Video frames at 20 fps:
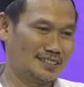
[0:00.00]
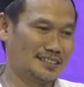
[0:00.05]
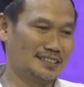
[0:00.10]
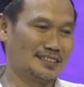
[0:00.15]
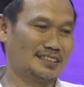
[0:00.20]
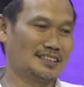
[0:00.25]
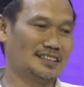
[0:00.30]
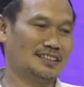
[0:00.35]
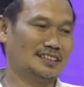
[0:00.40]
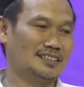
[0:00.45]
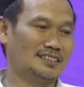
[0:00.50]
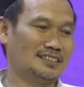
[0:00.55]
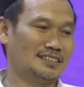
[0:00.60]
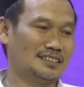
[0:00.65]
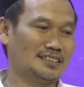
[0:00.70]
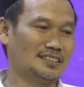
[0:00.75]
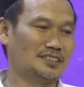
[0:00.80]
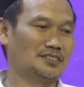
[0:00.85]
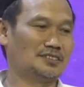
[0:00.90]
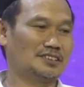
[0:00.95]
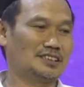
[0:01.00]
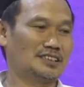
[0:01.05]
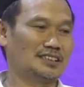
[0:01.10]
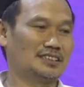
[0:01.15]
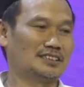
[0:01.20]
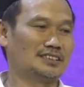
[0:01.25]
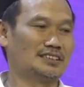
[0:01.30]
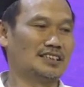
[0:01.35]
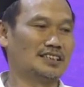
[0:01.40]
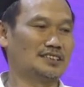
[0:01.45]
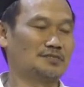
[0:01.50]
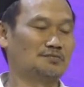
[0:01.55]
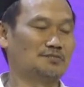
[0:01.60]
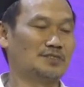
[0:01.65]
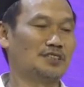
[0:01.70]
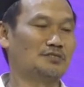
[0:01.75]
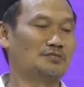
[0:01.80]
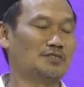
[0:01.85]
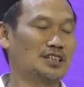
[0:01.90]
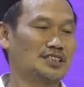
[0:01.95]
sehingga teori
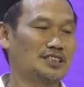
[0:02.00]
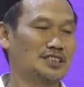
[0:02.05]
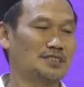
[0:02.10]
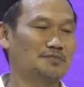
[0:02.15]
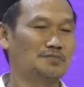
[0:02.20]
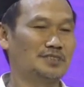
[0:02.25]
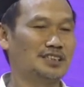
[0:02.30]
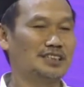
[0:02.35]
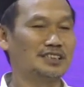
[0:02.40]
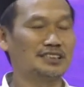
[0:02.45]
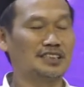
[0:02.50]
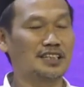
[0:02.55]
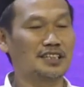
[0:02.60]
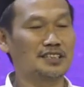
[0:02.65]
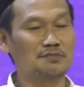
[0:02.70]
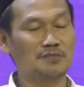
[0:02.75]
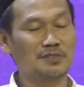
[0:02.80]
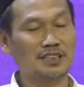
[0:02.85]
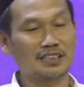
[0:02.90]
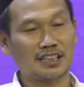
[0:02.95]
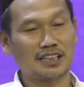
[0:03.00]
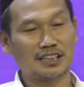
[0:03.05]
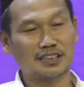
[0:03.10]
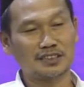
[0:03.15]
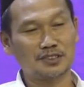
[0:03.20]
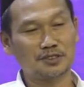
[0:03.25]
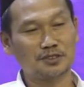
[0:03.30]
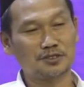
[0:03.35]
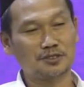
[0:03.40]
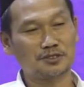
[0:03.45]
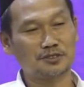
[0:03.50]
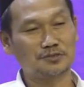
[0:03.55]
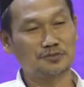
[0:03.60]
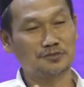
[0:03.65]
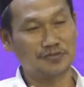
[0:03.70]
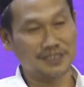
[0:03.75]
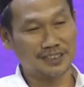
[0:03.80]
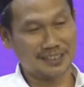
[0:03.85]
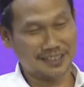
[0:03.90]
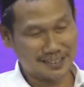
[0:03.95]
jazmin wasyib hil jazmi tahirun
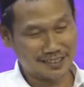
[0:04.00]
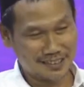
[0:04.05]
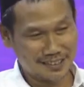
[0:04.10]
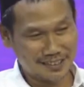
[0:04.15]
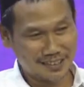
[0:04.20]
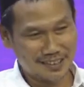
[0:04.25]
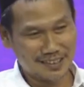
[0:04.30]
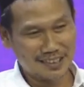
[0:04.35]
kufi